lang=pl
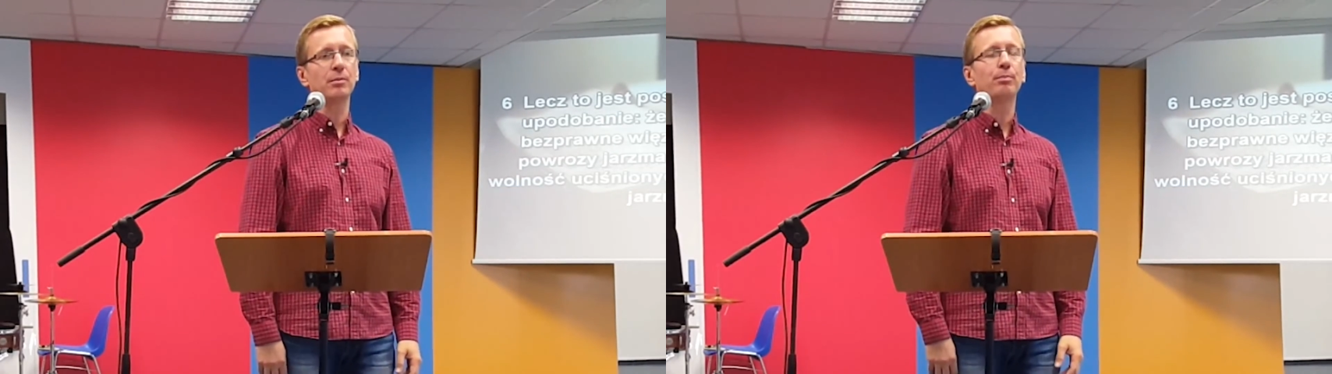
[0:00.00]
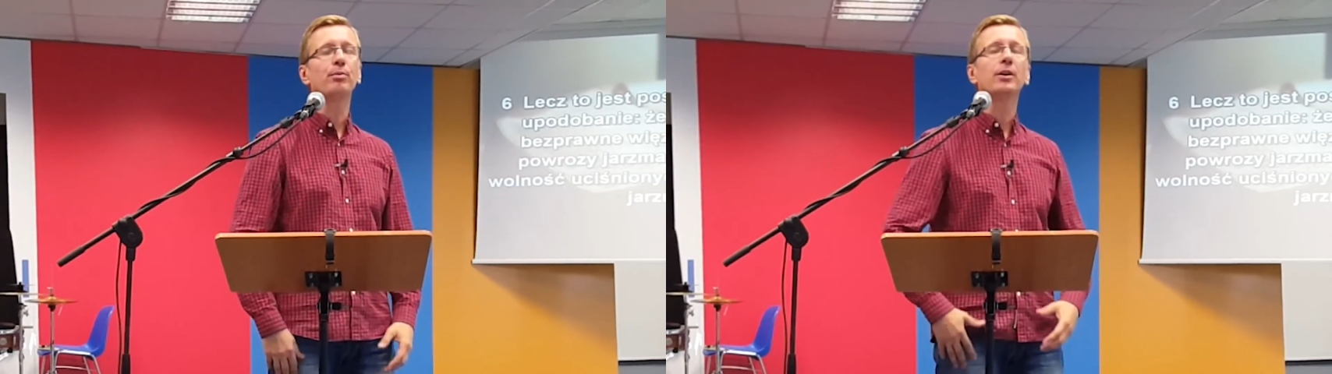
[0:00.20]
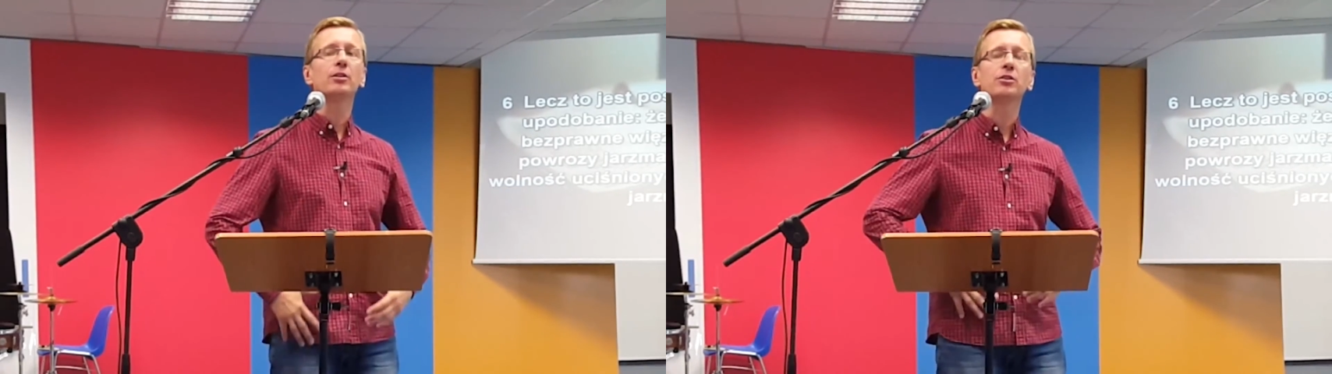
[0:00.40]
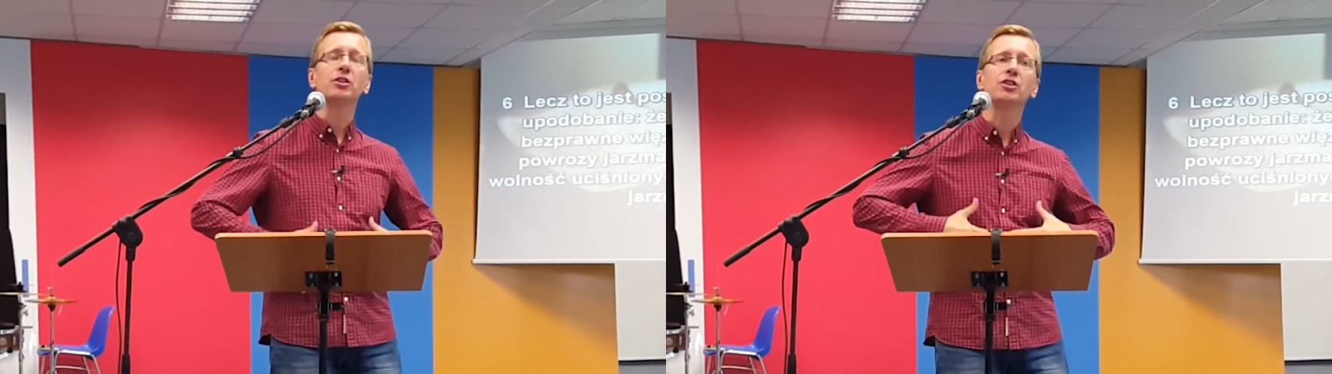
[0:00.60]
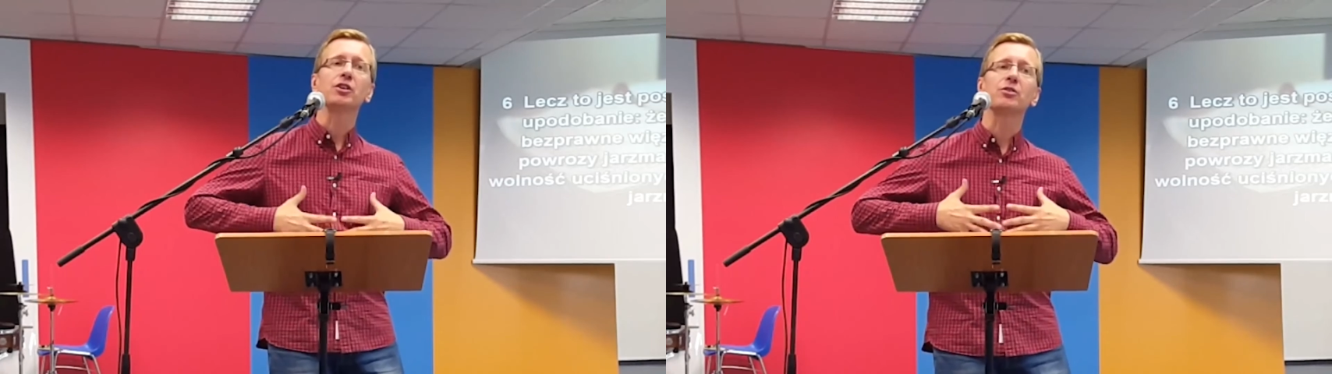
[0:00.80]
płynąć i
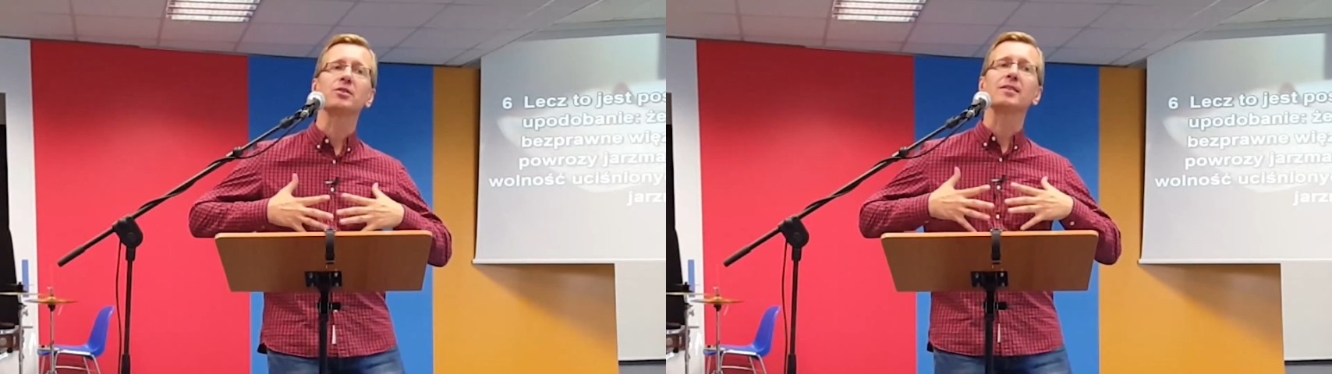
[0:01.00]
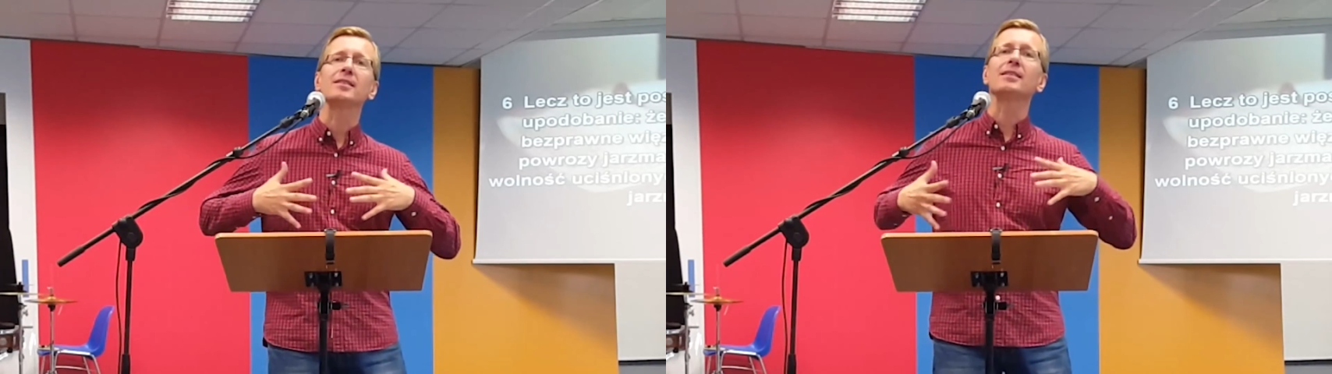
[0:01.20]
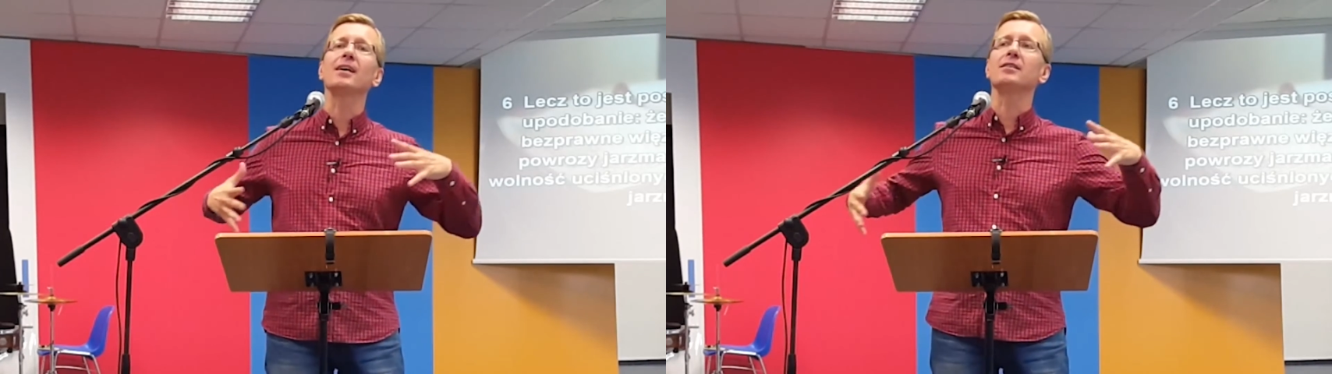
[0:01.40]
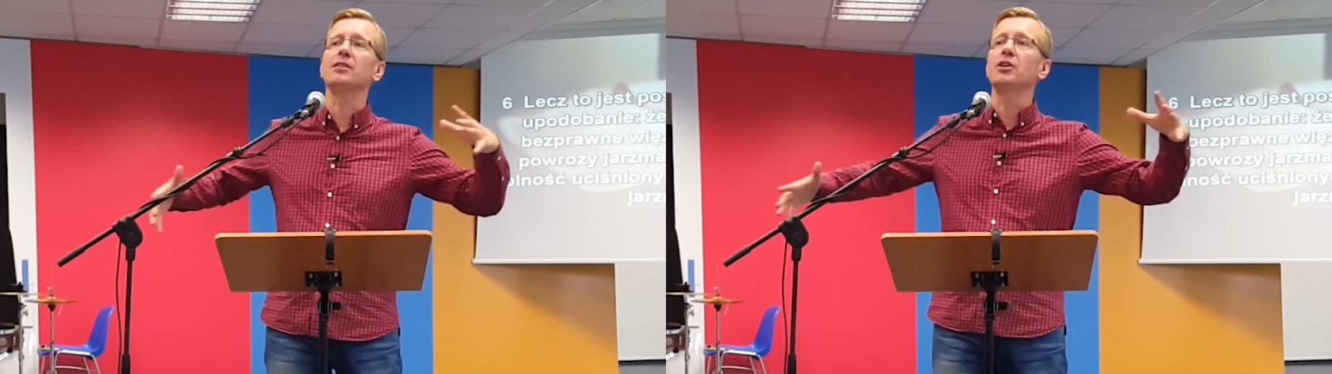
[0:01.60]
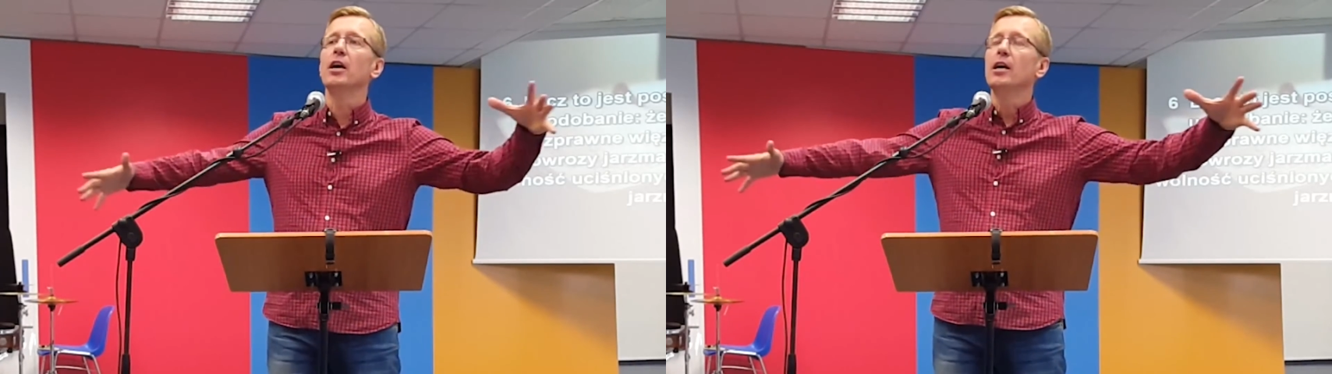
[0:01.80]
cię rozsadzać